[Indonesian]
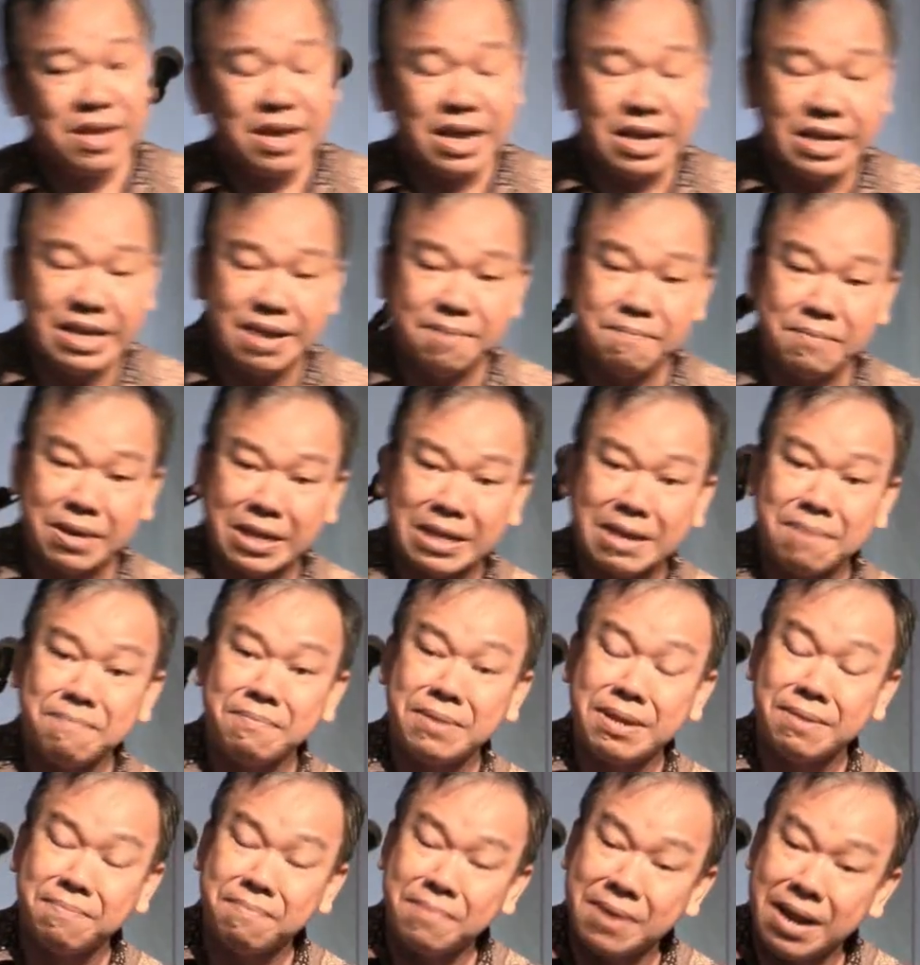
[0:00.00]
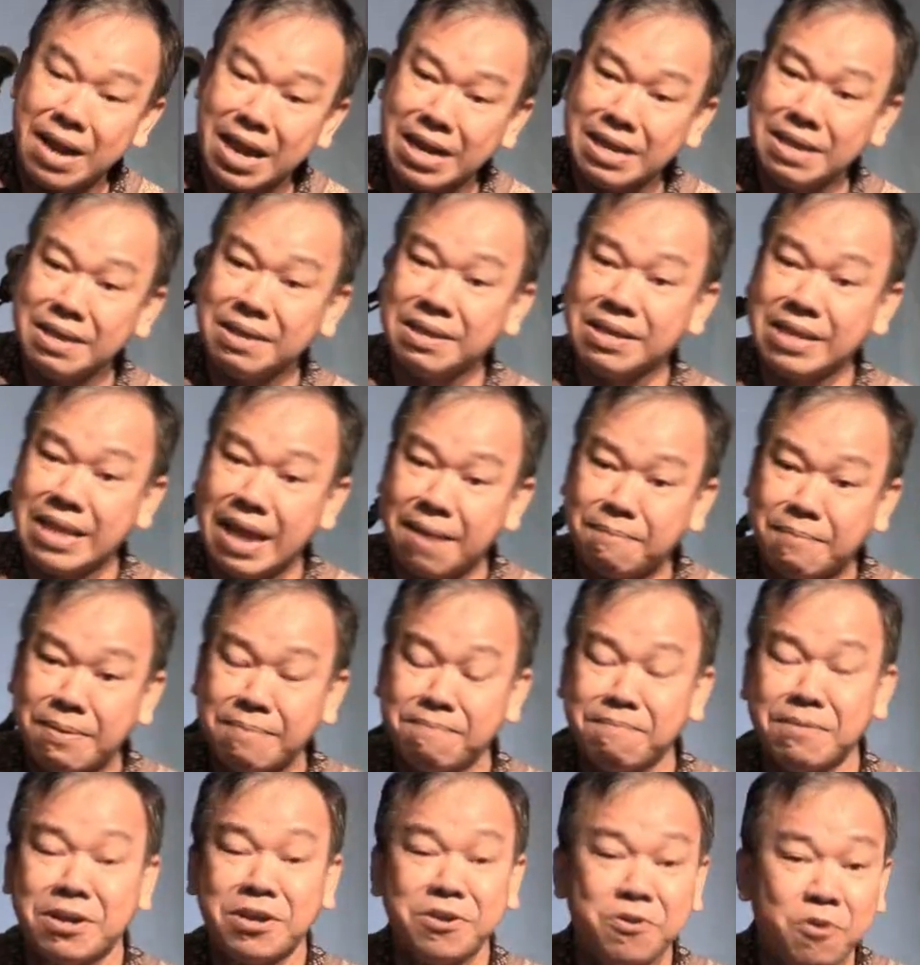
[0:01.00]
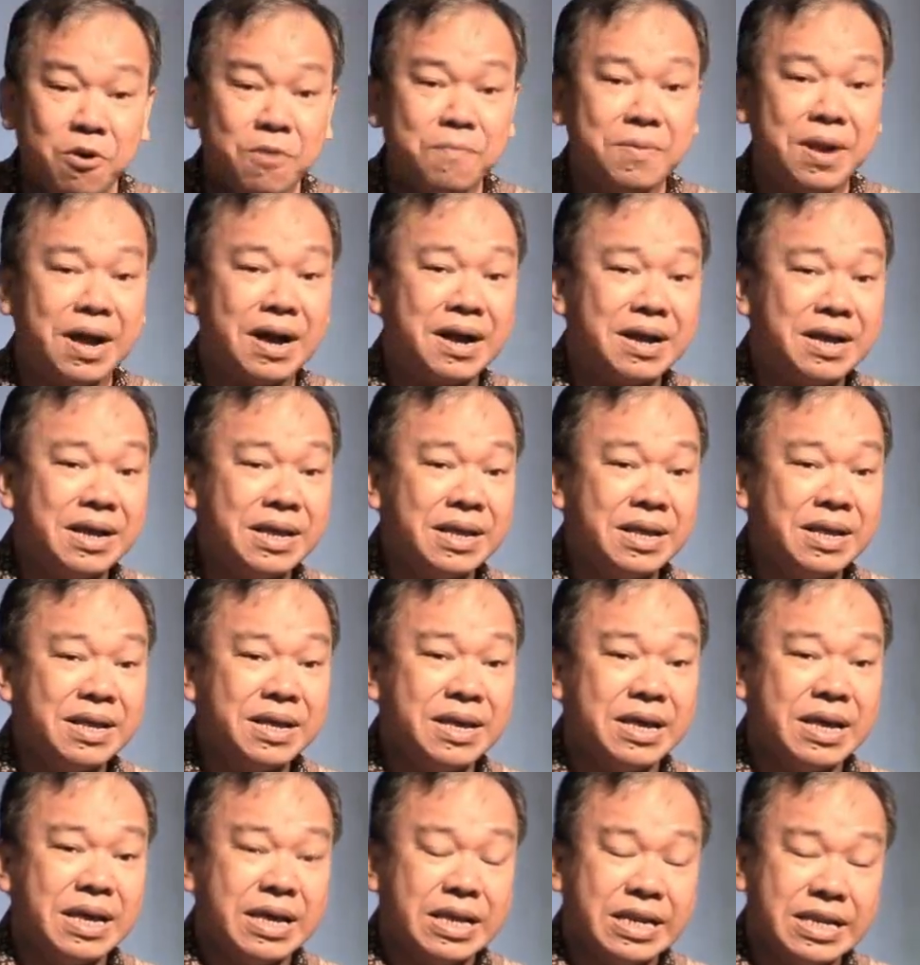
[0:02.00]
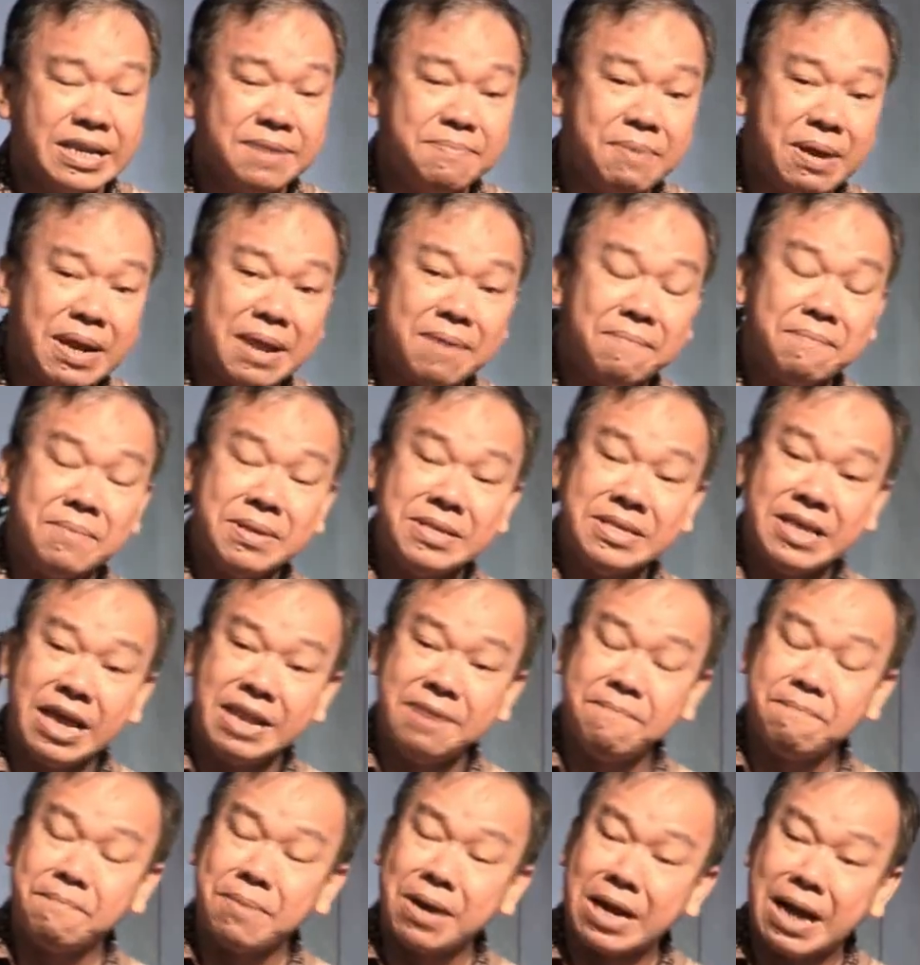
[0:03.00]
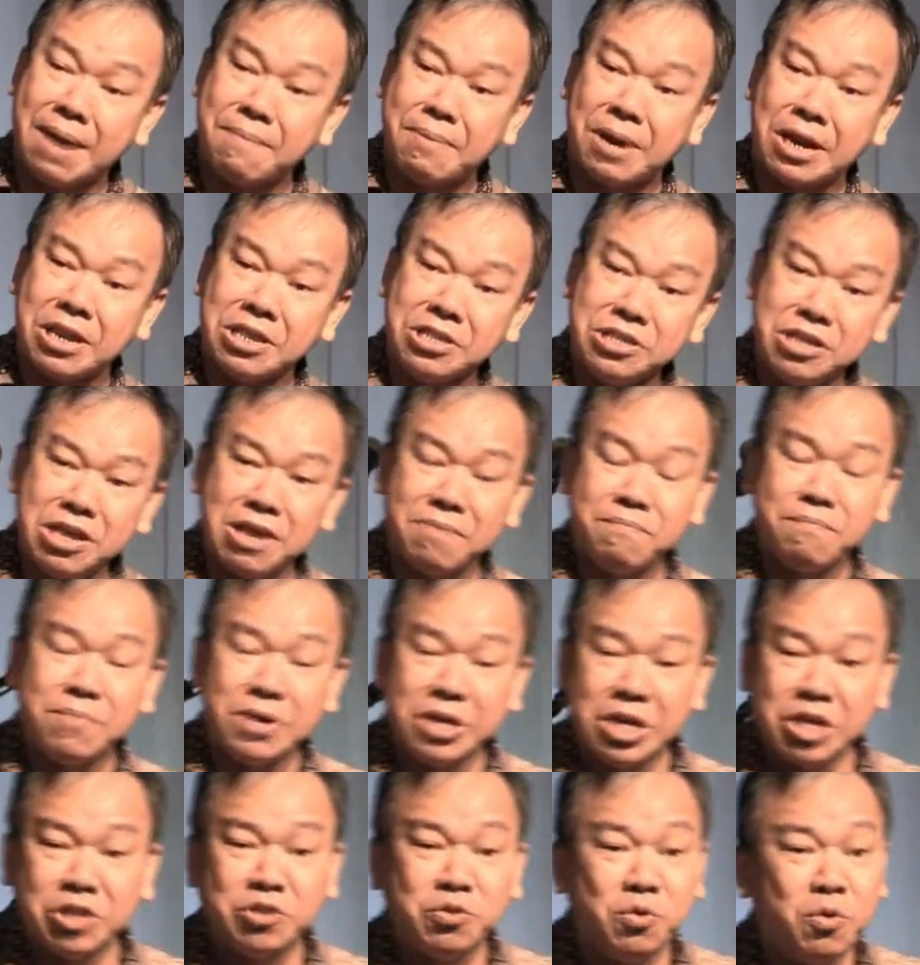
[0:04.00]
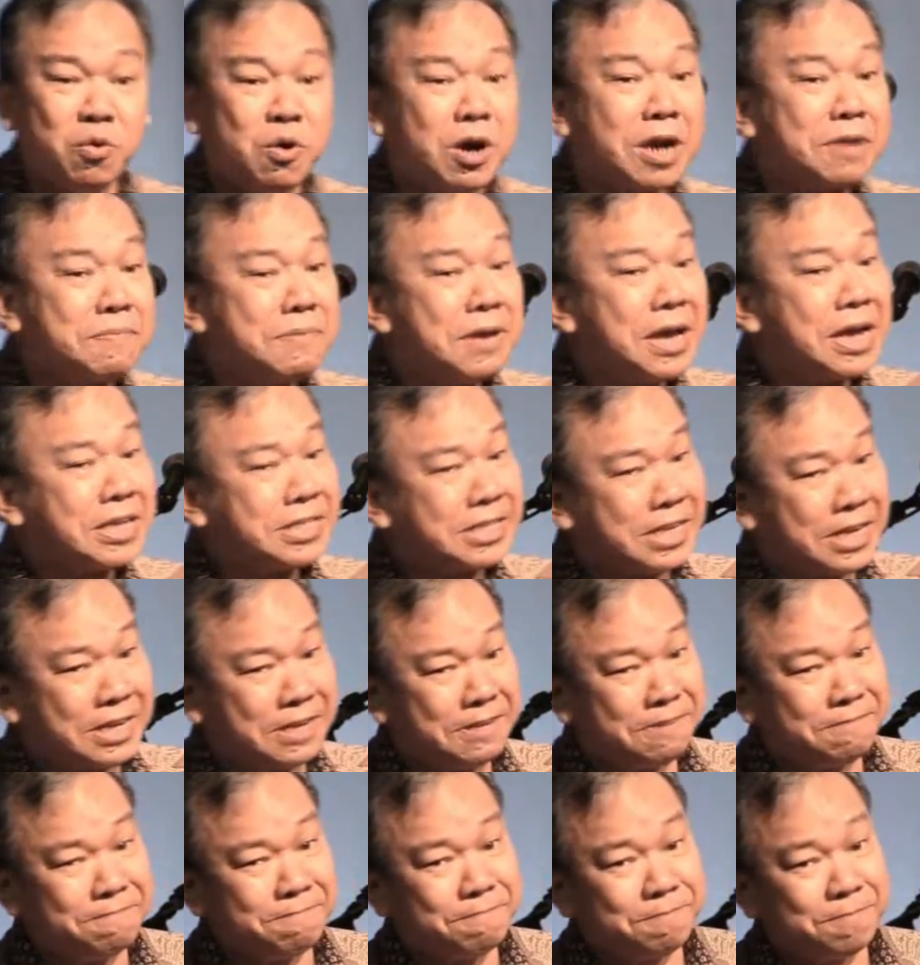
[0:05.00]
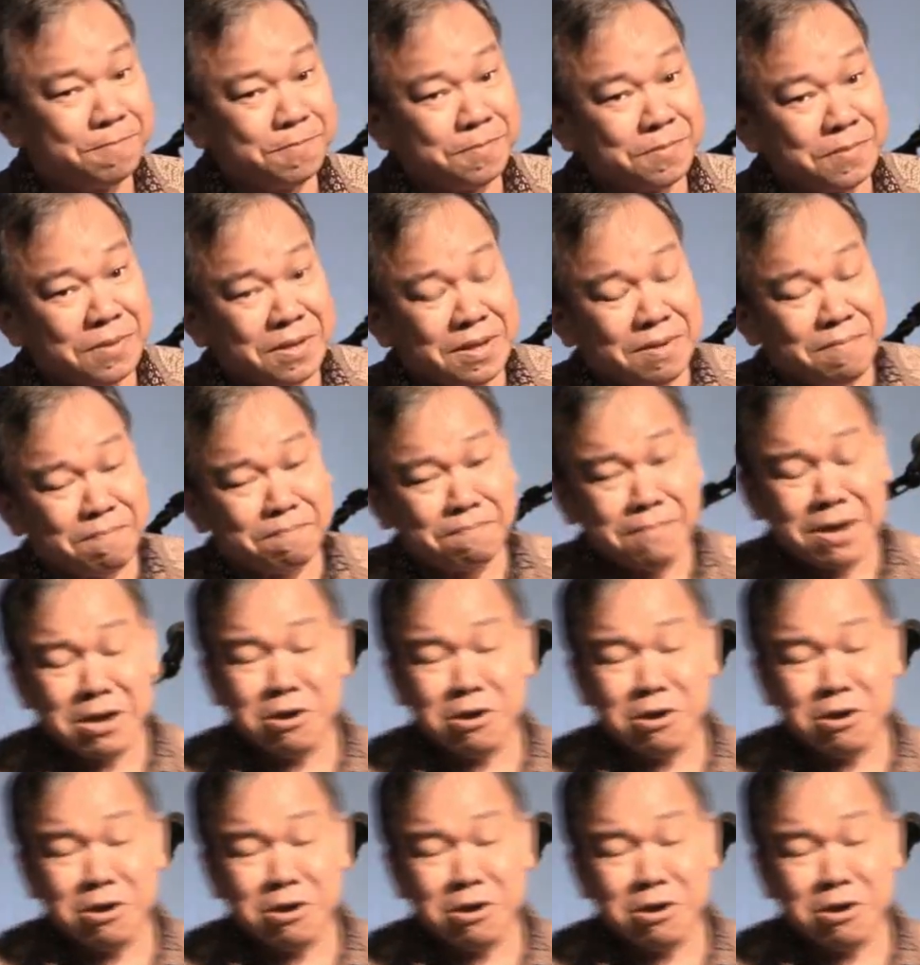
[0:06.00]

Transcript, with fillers: dan mereka berani dapat mendobrak di mana menjadi pekabar Injil yang begitu luar biasa. Maka oleh